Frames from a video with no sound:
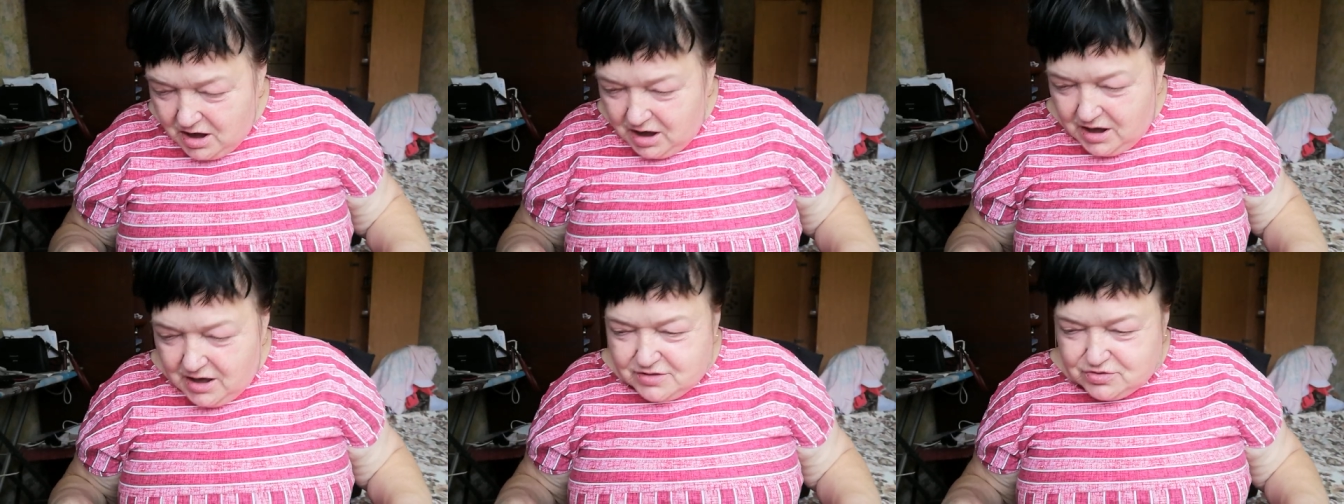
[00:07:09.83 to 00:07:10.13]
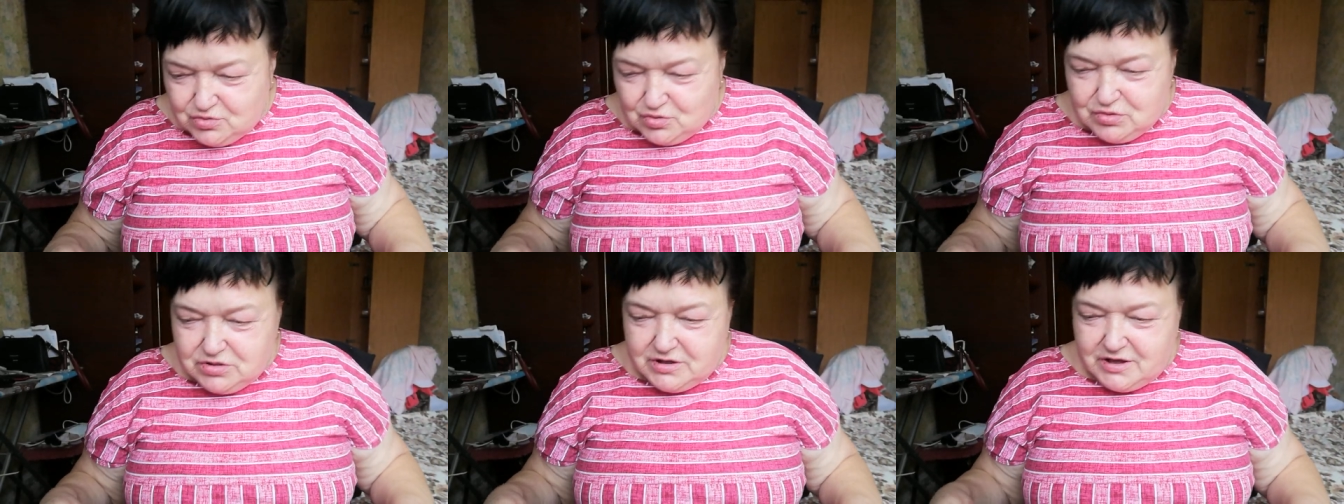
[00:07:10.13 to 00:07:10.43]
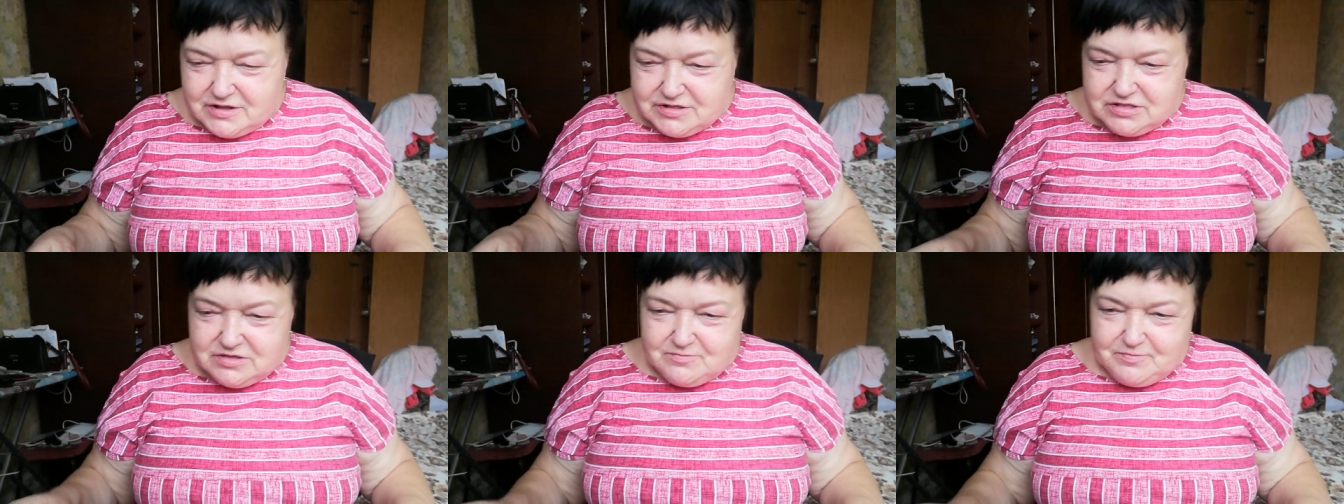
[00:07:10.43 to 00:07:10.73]
А, ну
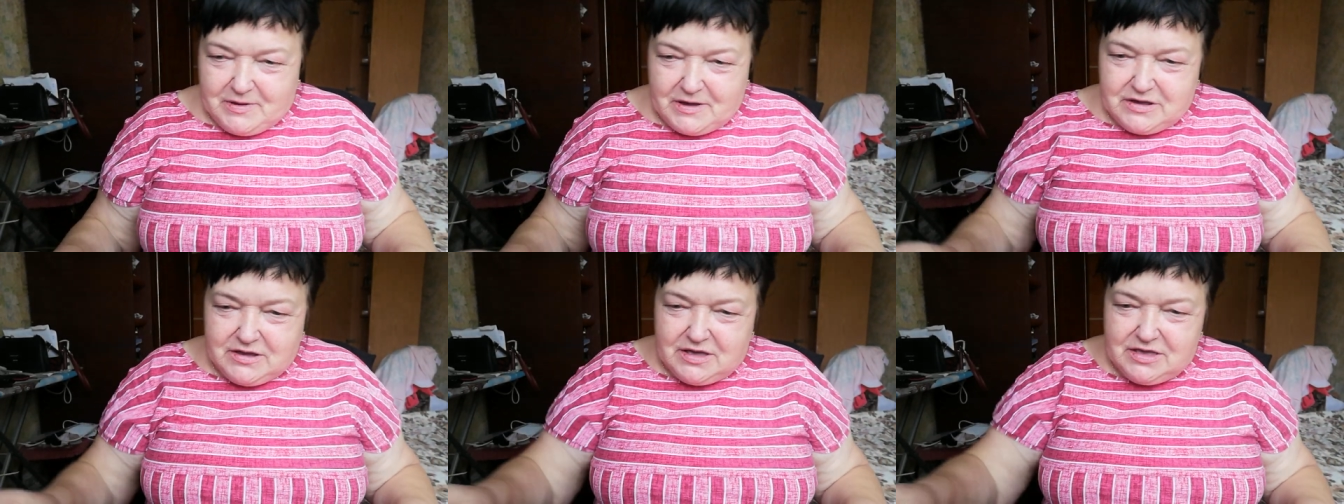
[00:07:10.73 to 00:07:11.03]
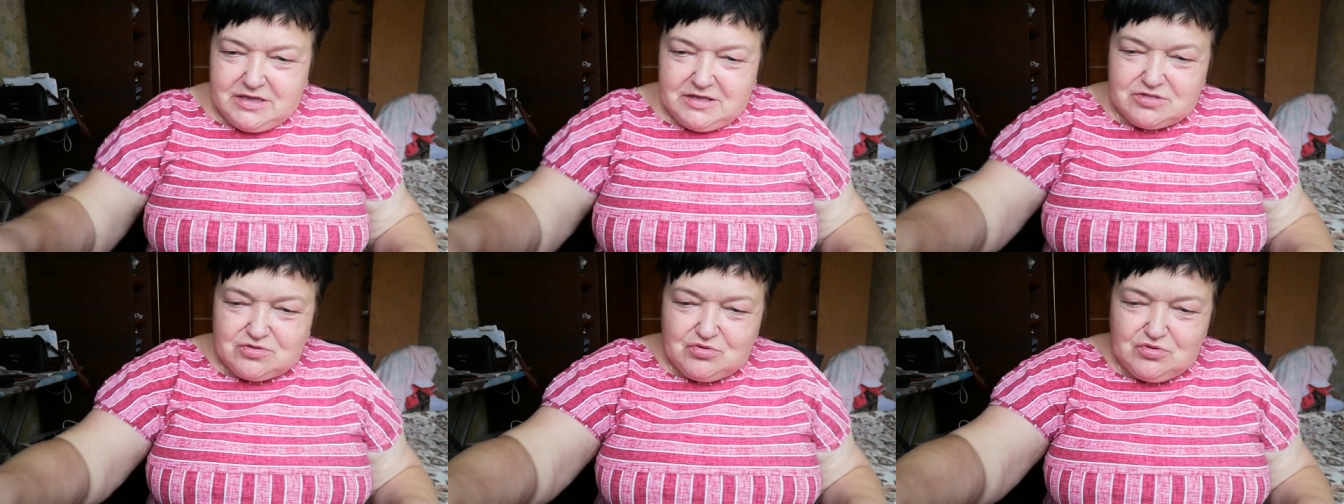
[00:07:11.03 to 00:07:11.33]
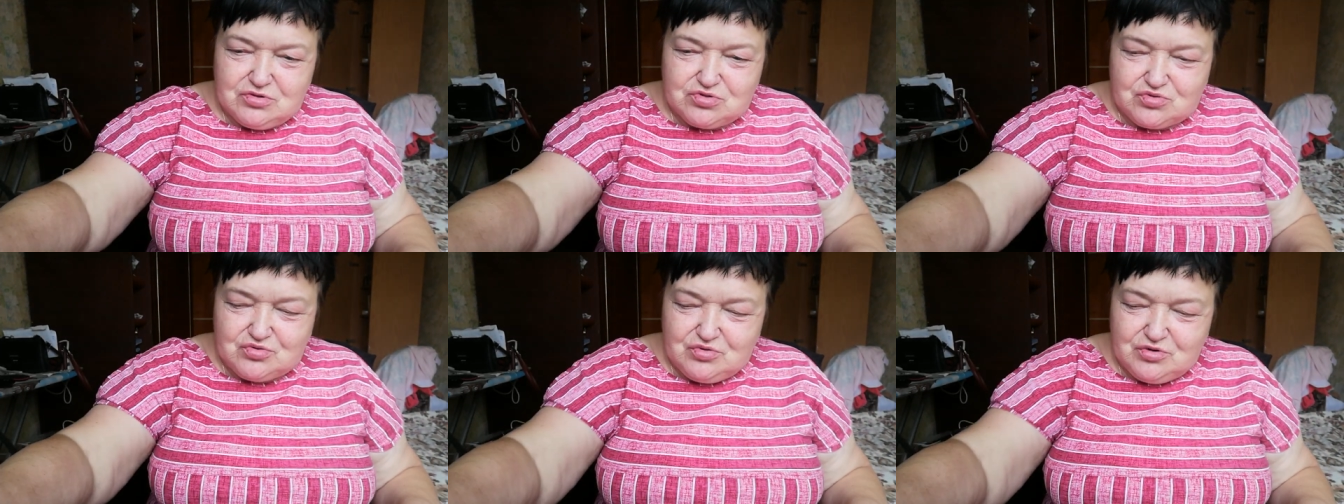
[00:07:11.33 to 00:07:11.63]
ладно, пока я
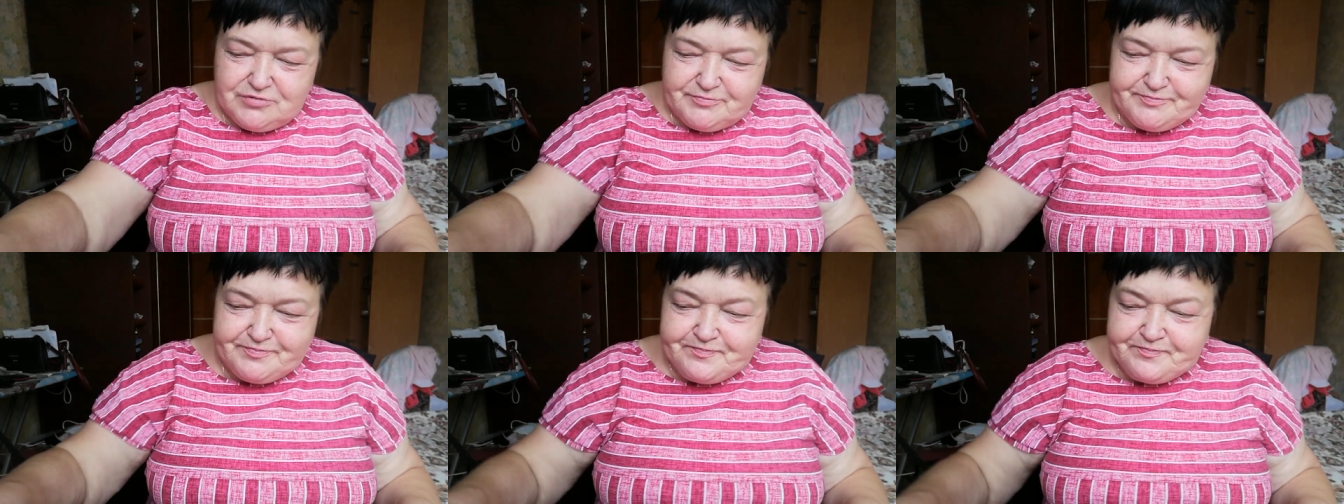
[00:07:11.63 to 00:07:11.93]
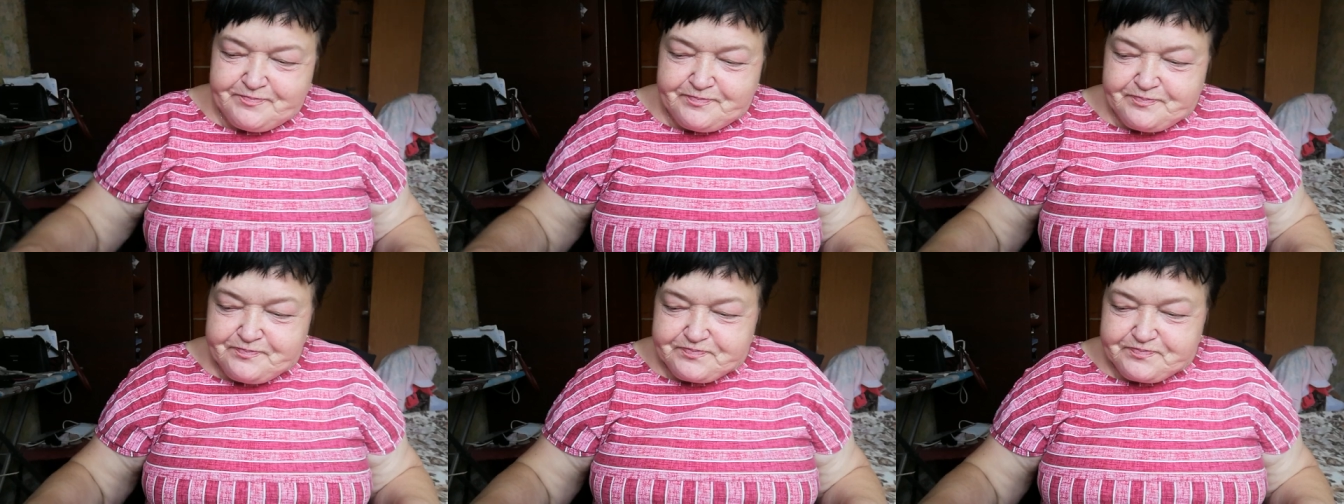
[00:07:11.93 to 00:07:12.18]
то-то.